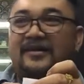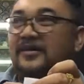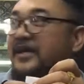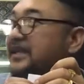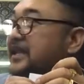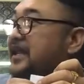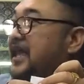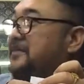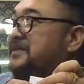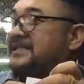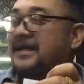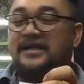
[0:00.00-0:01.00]
Okay, the
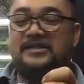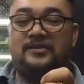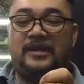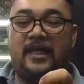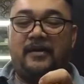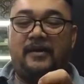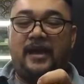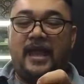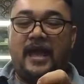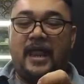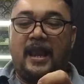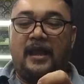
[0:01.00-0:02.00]
name starts with letter
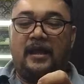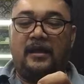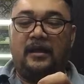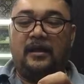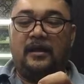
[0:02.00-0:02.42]
L.